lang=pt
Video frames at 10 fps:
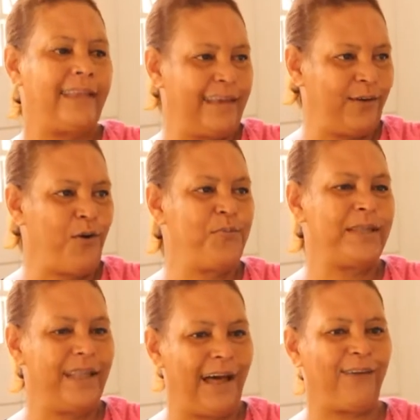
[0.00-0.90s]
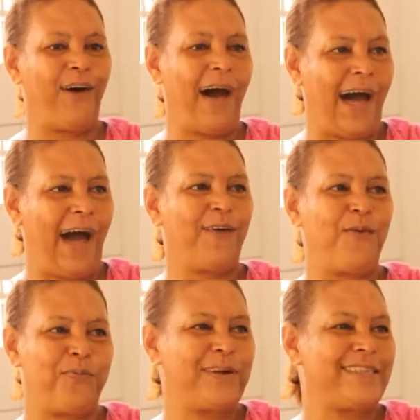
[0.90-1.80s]
É, tem que combinar com a
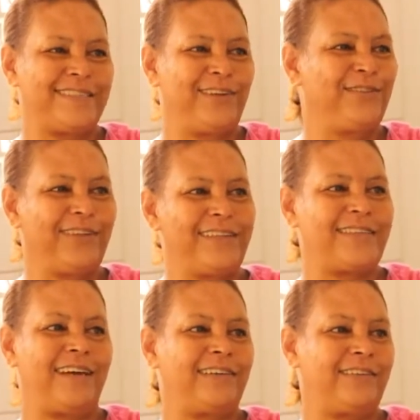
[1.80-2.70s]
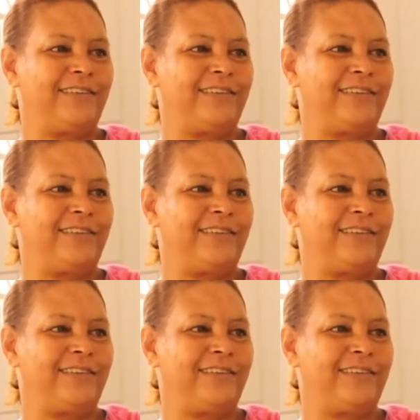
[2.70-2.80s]
água, porque senão não dá certo.